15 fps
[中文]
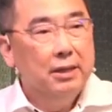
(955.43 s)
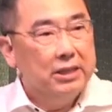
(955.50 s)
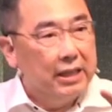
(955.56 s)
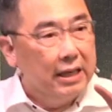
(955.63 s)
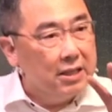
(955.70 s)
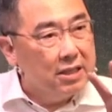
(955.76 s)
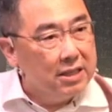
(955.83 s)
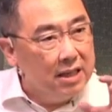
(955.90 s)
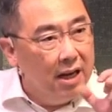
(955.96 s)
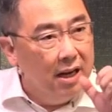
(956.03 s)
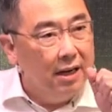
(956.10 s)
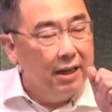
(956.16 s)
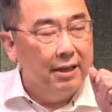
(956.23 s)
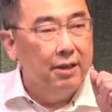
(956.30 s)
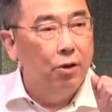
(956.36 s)
结
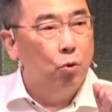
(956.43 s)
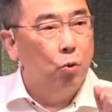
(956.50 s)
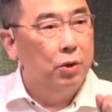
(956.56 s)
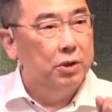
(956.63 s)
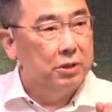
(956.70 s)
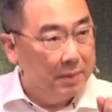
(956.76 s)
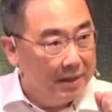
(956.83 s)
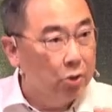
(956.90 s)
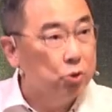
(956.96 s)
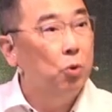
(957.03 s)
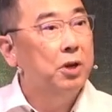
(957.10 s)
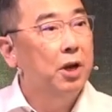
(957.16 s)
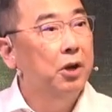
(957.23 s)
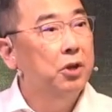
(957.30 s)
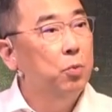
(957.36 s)
圣灵的果子比较
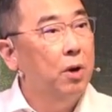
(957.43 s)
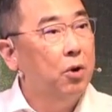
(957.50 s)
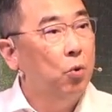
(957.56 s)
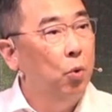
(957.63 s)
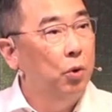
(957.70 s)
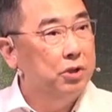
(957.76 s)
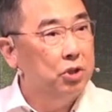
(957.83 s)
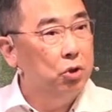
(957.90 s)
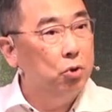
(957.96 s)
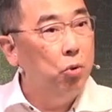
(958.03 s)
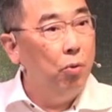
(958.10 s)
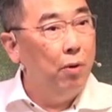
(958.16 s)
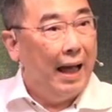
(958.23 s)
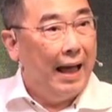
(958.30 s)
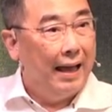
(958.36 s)
重要，因为果子
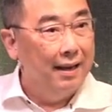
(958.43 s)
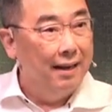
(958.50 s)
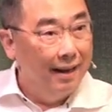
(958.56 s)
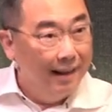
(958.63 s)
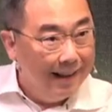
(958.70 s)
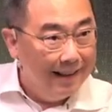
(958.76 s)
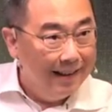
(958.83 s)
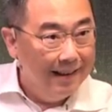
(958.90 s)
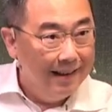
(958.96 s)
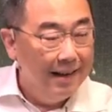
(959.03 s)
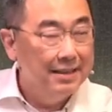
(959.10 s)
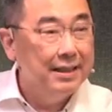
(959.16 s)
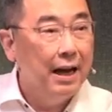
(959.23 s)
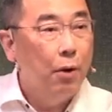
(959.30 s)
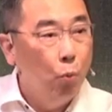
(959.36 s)
出来了，
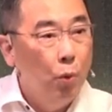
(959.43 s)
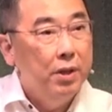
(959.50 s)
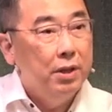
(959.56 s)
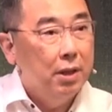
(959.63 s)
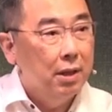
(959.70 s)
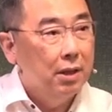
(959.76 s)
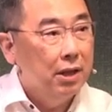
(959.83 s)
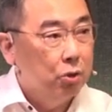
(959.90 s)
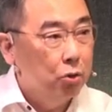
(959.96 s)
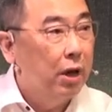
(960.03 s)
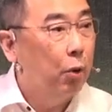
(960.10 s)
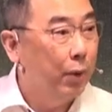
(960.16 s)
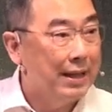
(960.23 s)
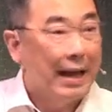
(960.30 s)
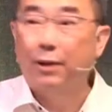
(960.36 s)
人家问你就
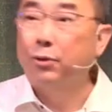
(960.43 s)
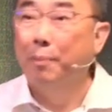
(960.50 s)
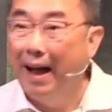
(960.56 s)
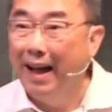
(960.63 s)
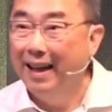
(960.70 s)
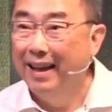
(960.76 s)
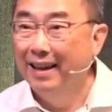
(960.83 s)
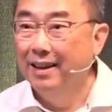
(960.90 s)
可以回答，对吗？